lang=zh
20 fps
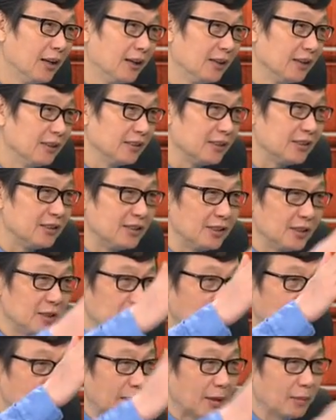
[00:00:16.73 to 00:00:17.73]
嗯，你记
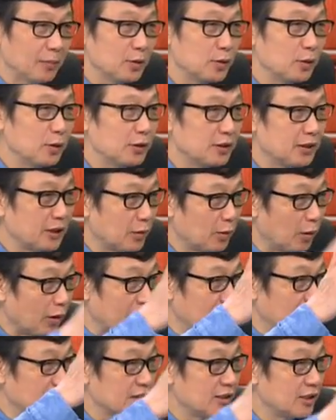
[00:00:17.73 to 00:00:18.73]
得吧？他们说这个
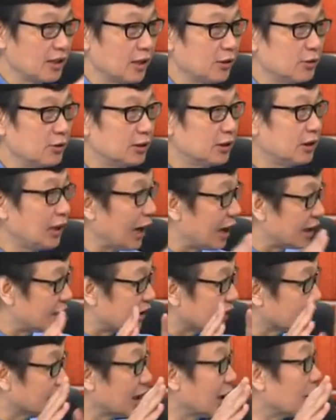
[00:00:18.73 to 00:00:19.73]
广告实际上就大
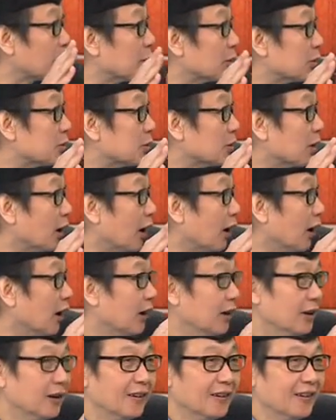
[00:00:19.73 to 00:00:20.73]
人看过去
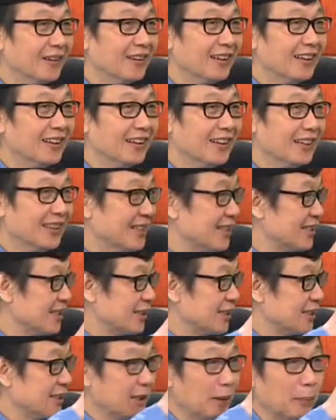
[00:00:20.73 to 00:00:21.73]
哦，对，
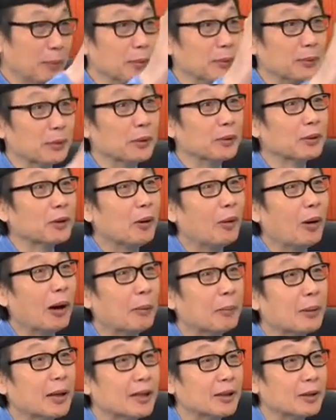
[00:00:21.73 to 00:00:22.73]
是一个普通的
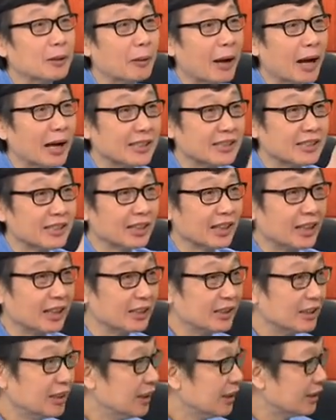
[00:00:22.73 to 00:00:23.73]
画面，对吧？是一个
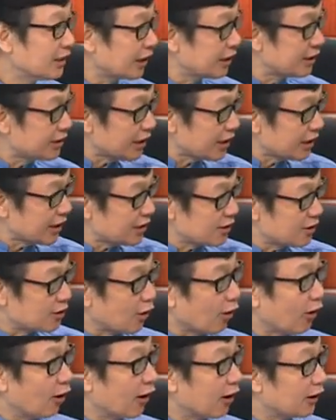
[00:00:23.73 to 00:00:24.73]
人，但是站在
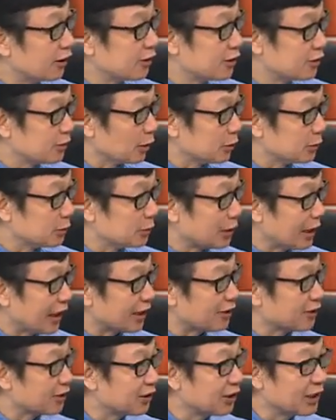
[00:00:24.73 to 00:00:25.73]
小孩的角度
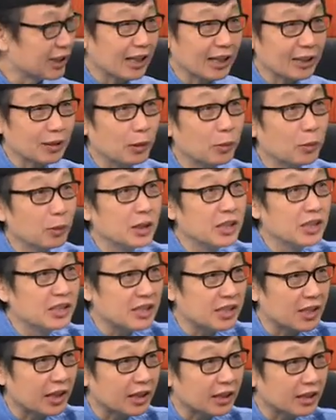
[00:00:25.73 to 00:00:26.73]
看，就可以看到危
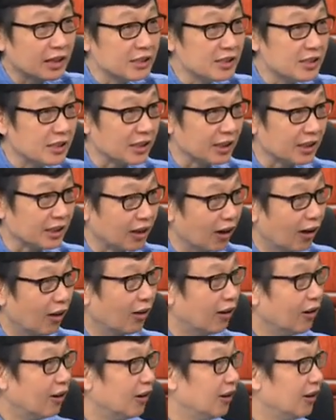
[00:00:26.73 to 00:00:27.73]
险跟警告。